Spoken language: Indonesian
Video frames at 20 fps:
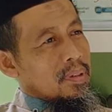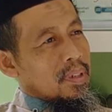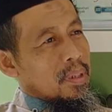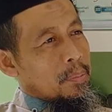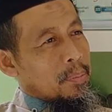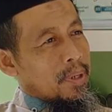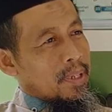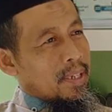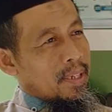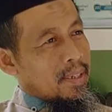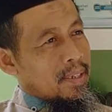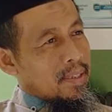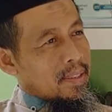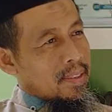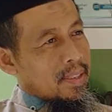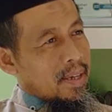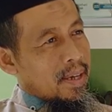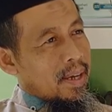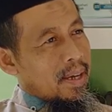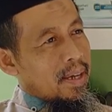kepada
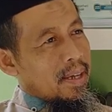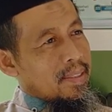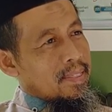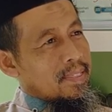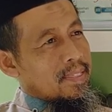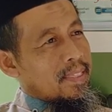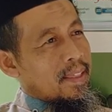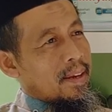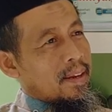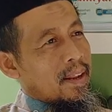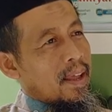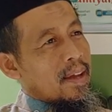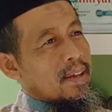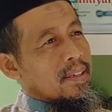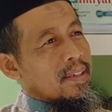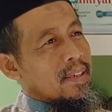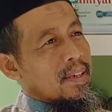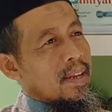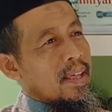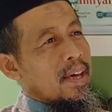kita
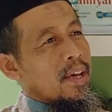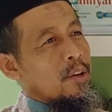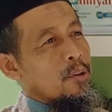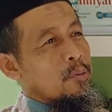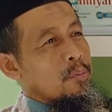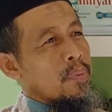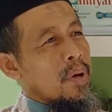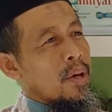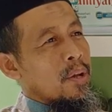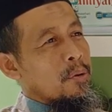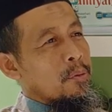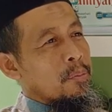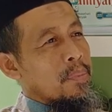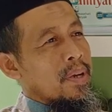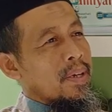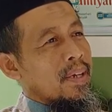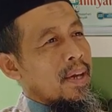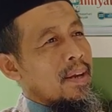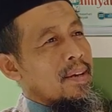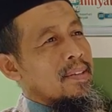terangilah
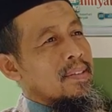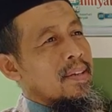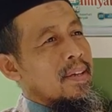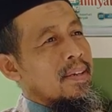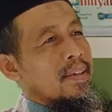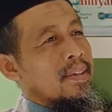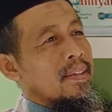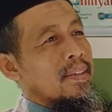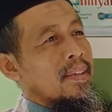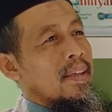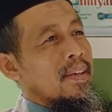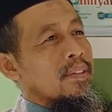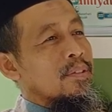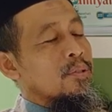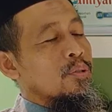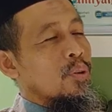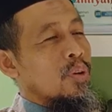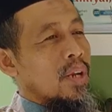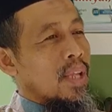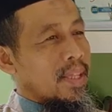rumah-rumah kalian dengan
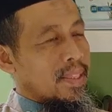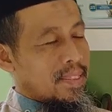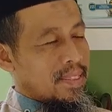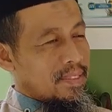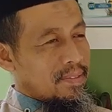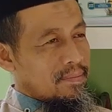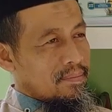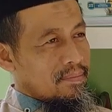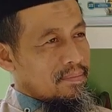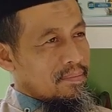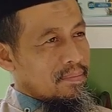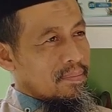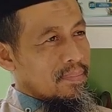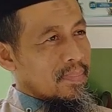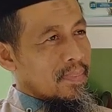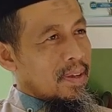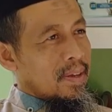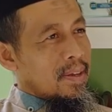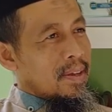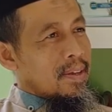sholat
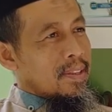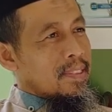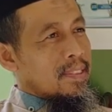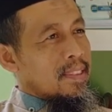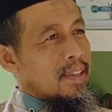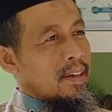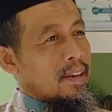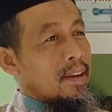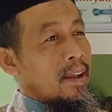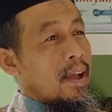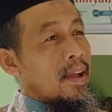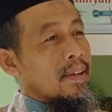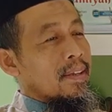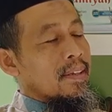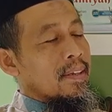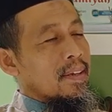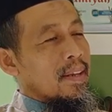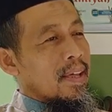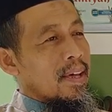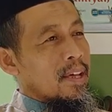
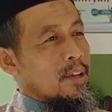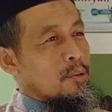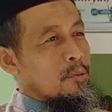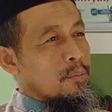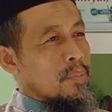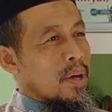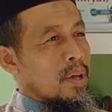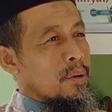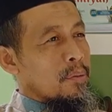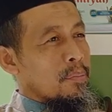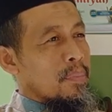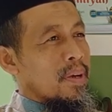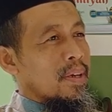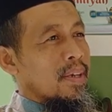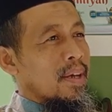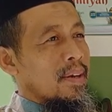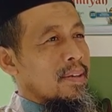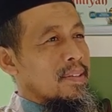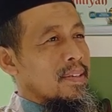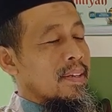terangilah
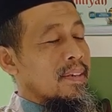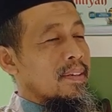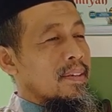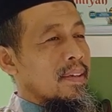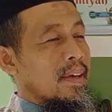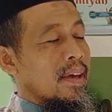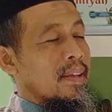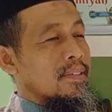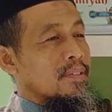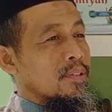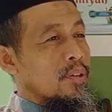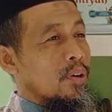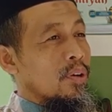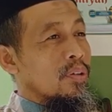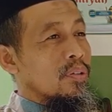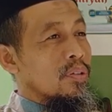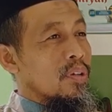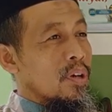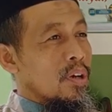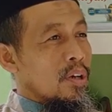rumah-rumah kalian dengan
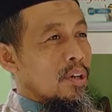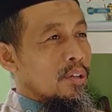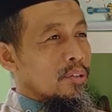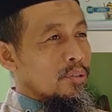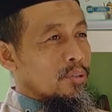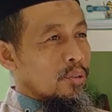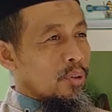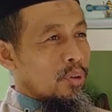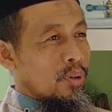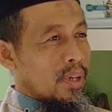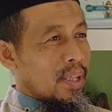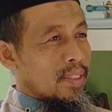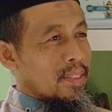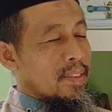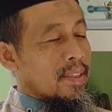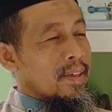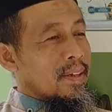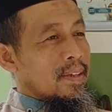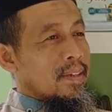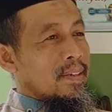so
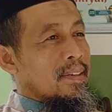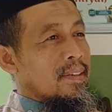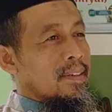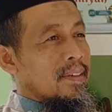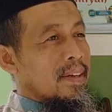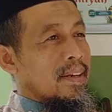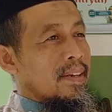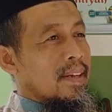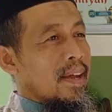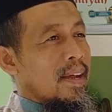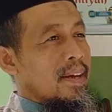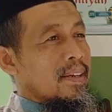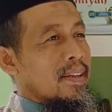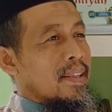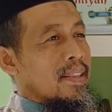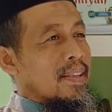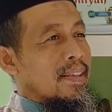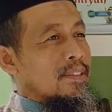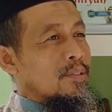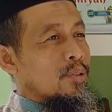sholat dengan
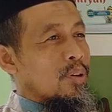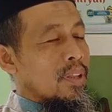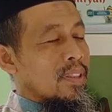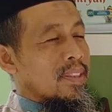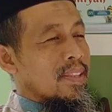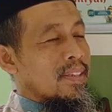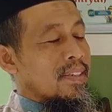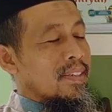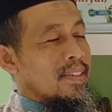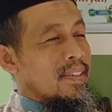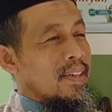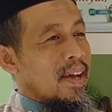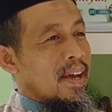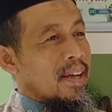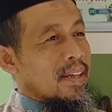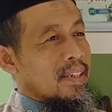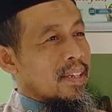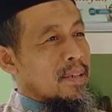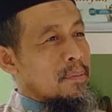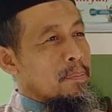adanya sholat ini
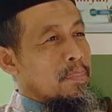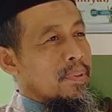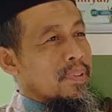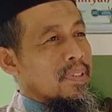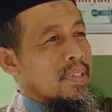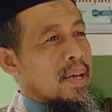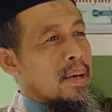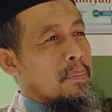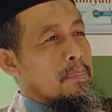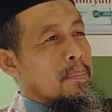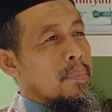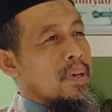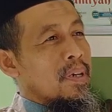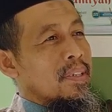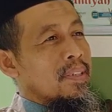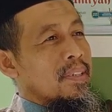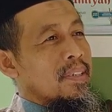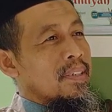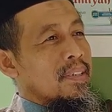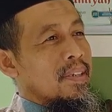akan bisa
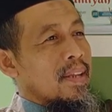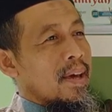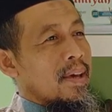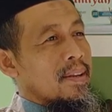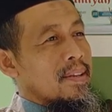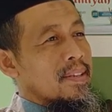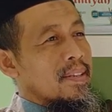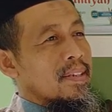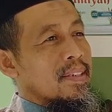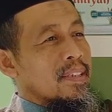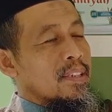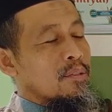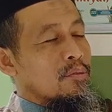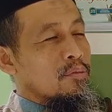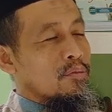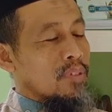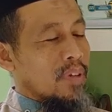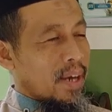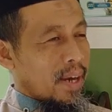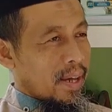menyinari
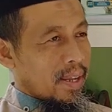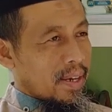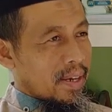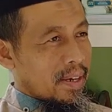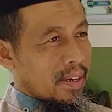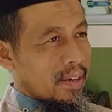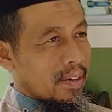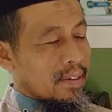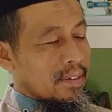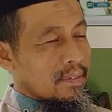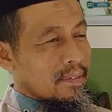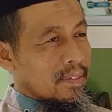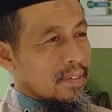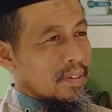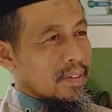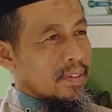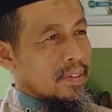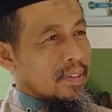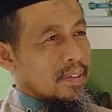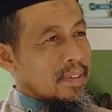lingkungan
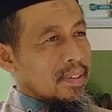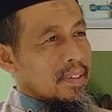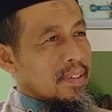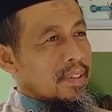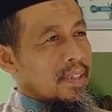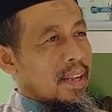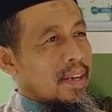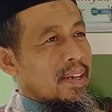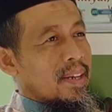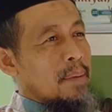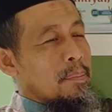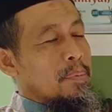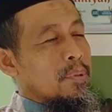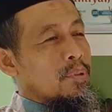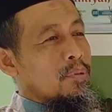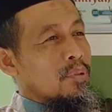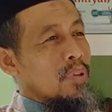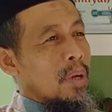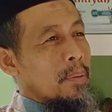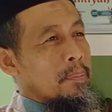dan
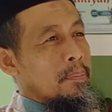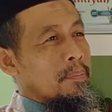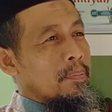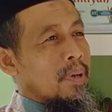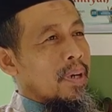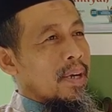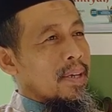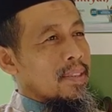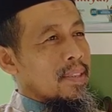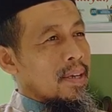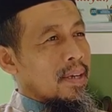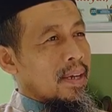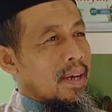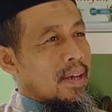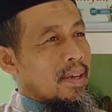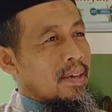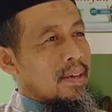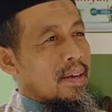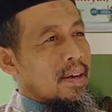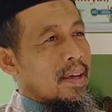Nabi juga
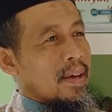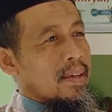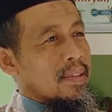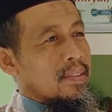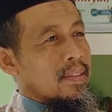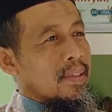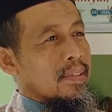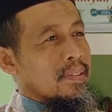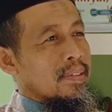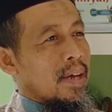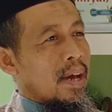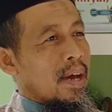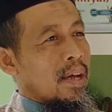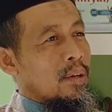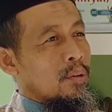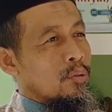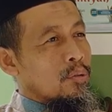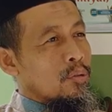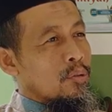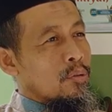mengatakan la
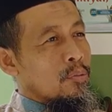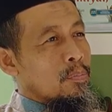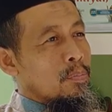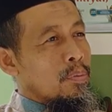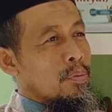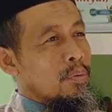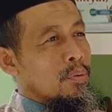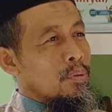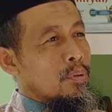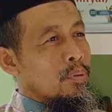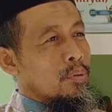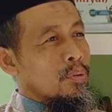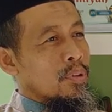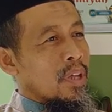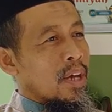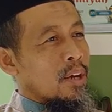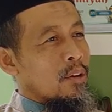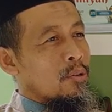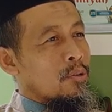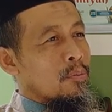taj'alu
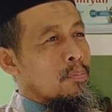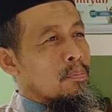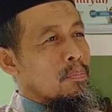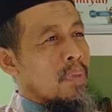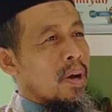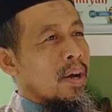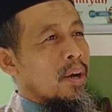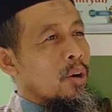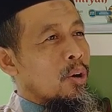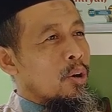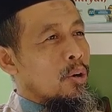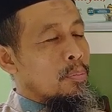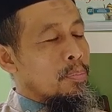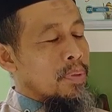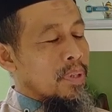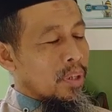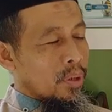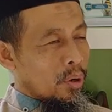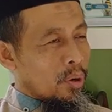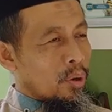buyutakum
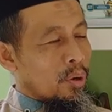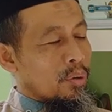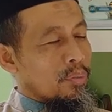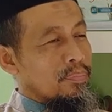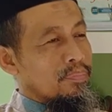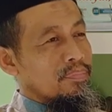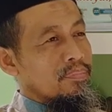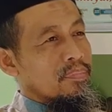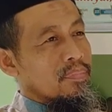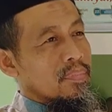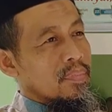maqabiro